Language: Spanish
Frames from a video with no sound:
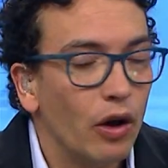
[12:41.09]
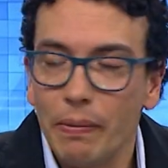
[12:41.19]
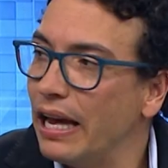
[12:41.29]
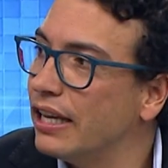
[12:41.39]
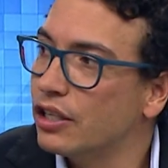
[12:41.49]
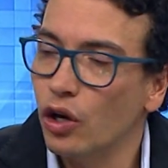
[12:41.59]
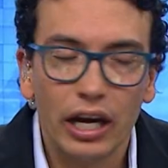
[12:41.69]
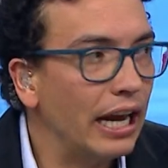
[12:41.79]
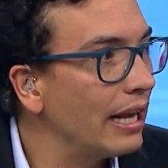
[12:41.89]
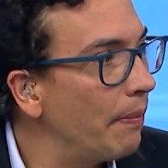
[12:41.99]
no, pero yo sí, le
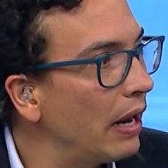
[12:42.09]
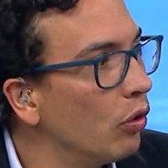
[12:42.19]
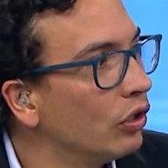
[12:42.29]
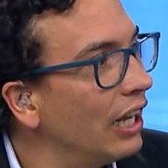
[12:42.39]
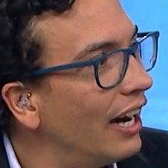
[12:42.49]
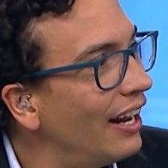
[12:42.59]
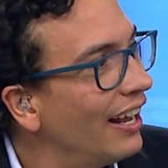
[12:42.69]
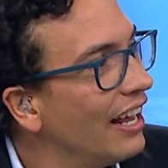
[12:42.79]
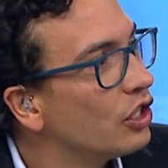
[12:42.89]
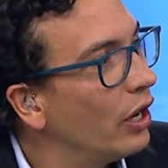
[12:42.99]
quería pero preguntar...
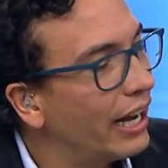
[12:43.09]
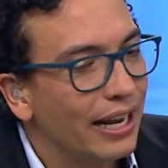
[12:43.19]
Es que, yo le